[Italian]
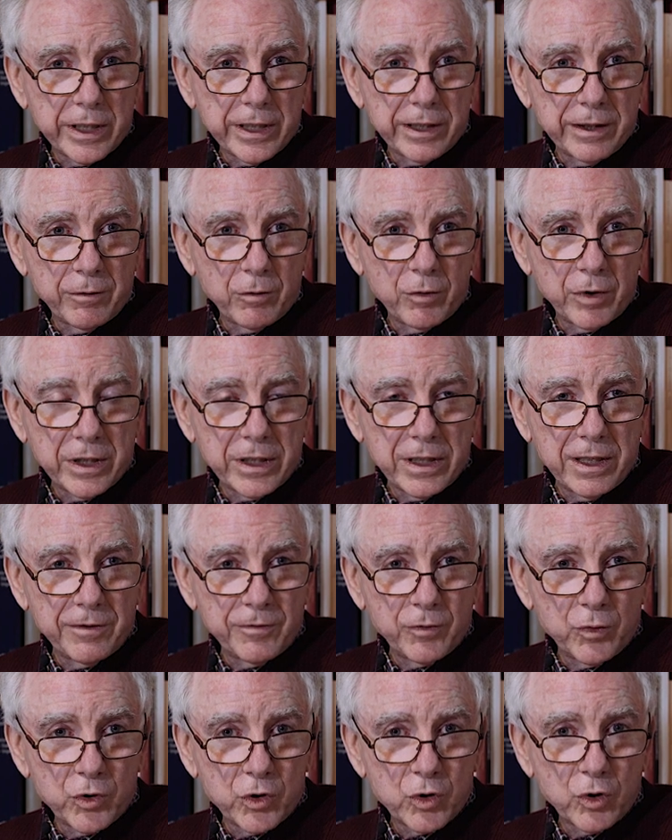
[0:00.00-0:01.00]
che una delle
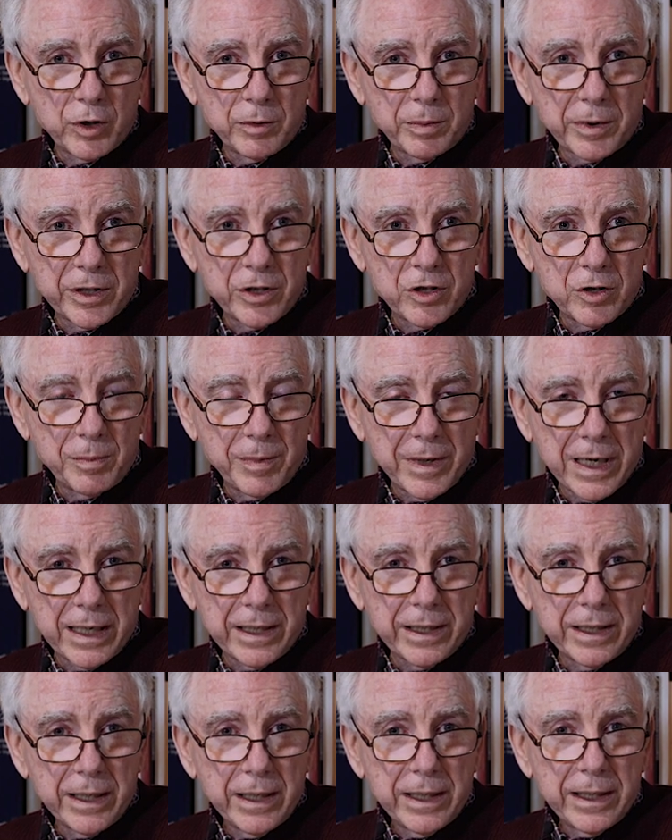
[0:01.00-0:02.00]
funzioni
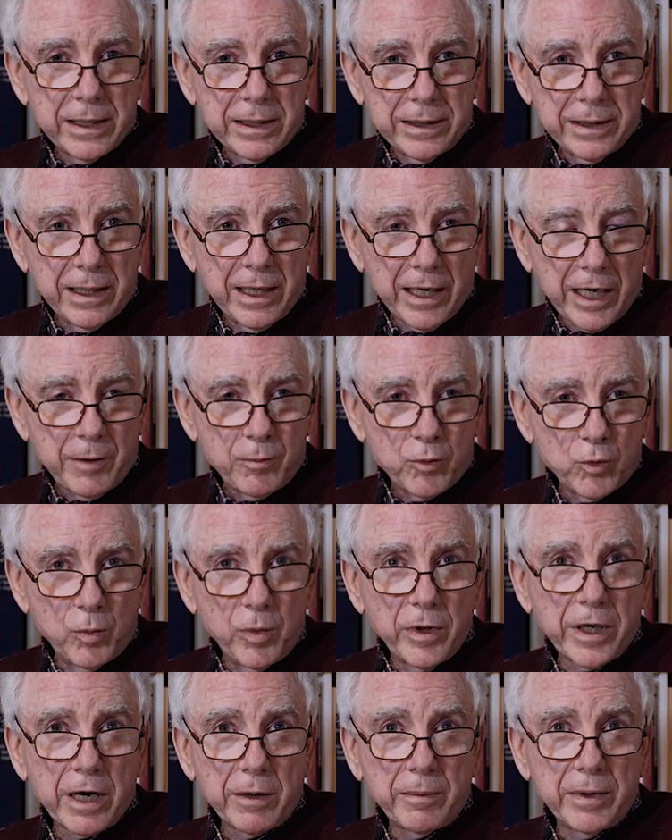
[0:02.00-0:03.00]
principali della
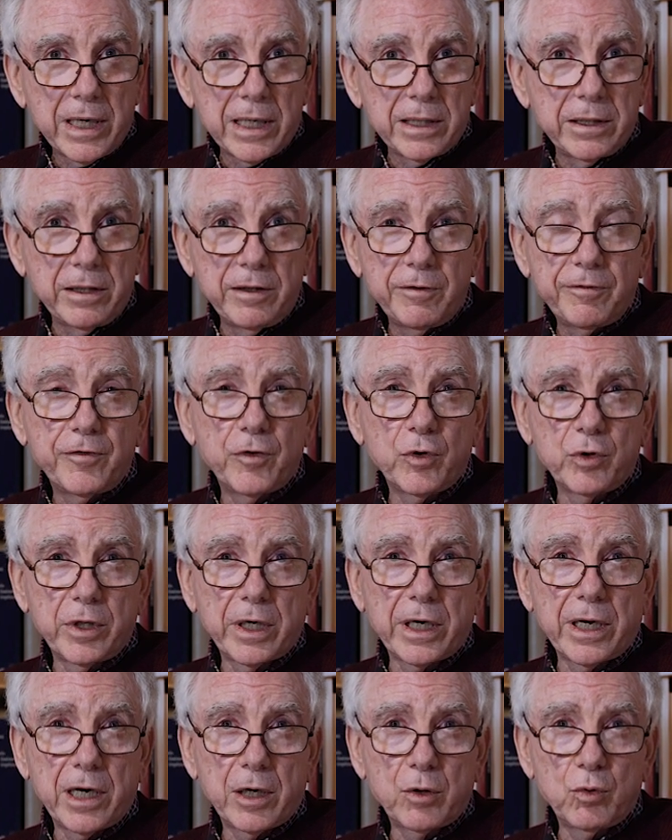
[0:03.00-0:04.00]
Repubblica è quella di
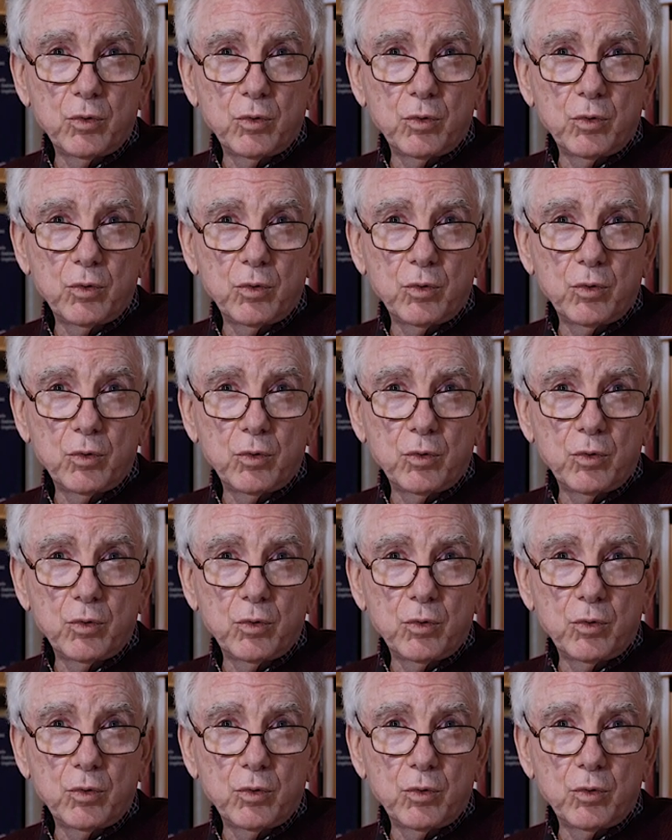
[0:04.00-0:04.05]
diffondere la